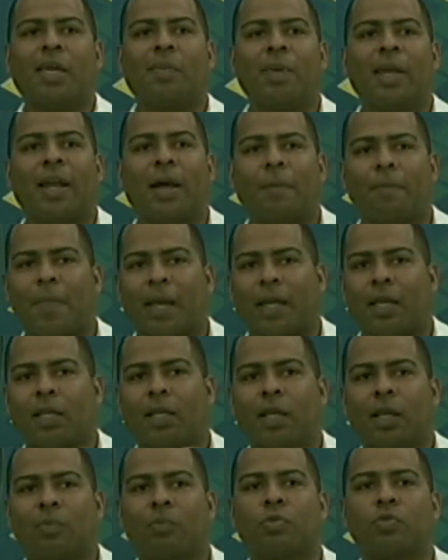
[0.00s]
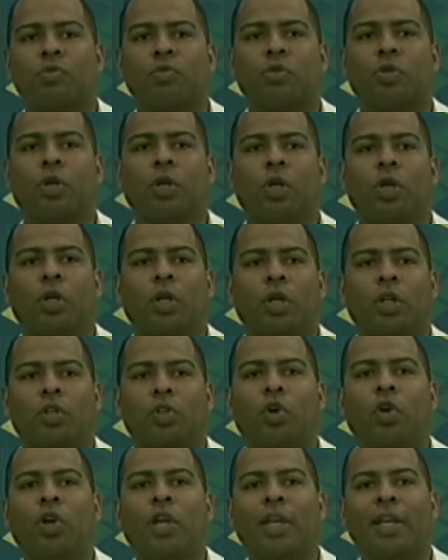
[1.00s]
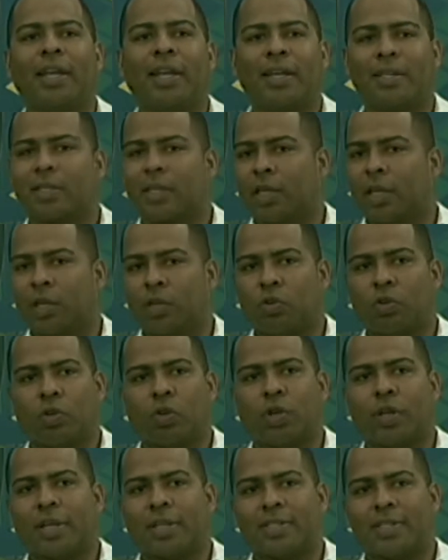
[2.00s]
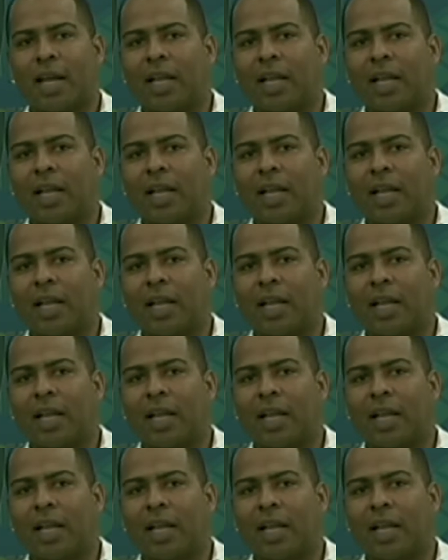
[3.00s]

Y mira, aquí tenemos eh, dos líneas que yo creo que